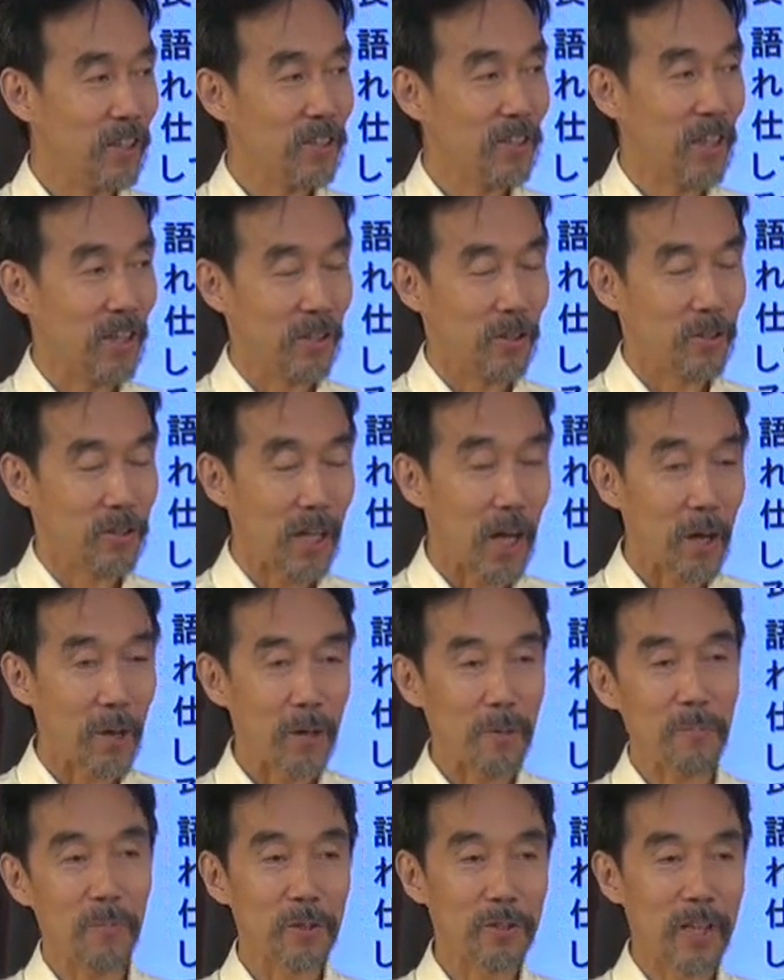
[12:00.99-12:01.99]
生きて
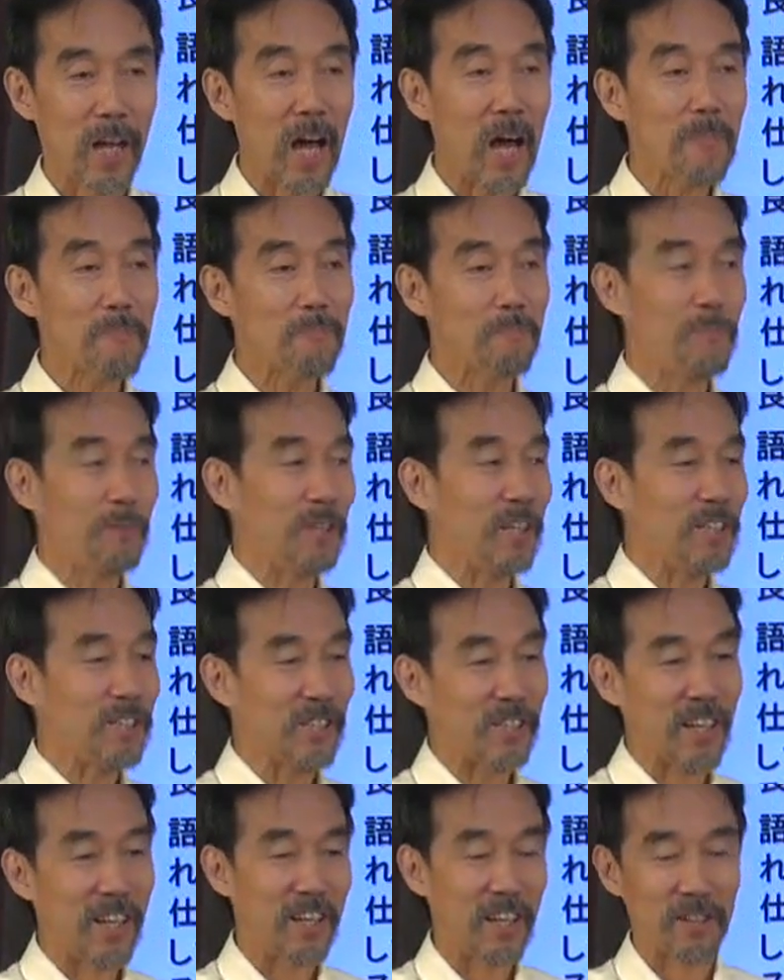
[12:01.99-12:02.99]
たもうたっぷ
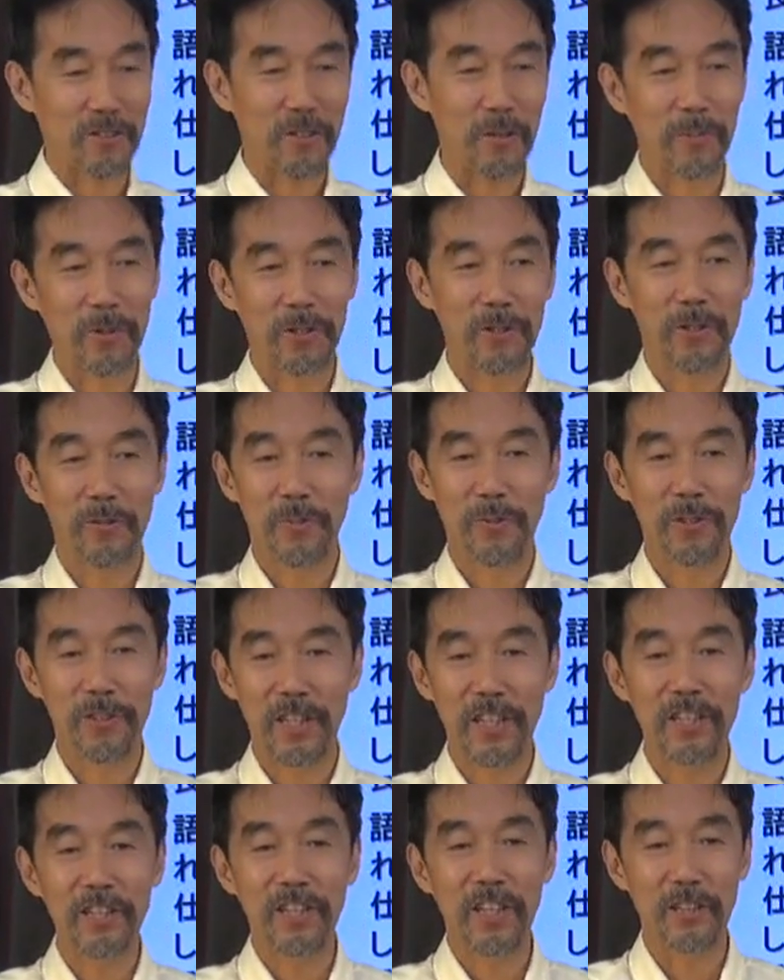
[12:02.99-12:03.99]
り時間があると
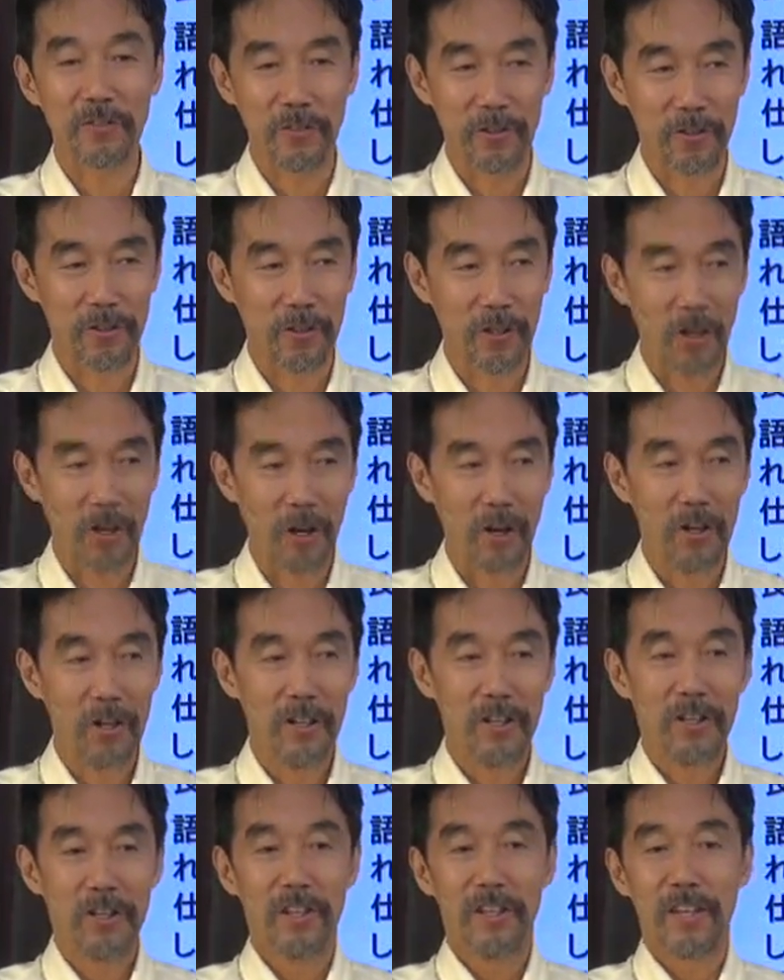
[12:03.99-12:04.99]
思って生きていくの
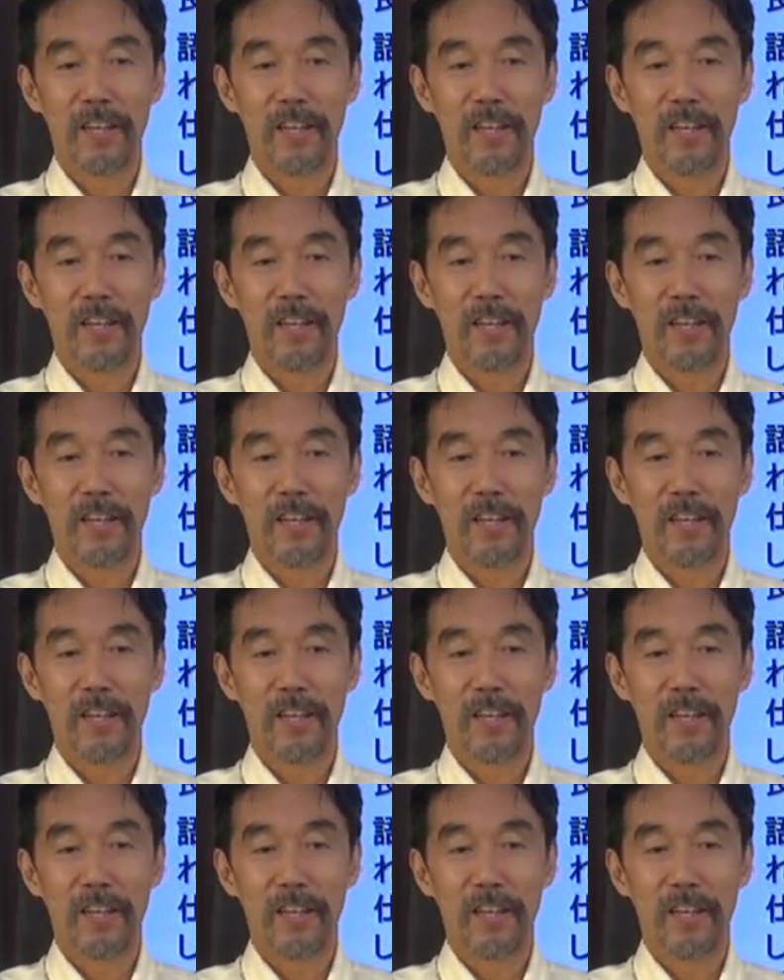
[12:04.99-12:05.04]
と、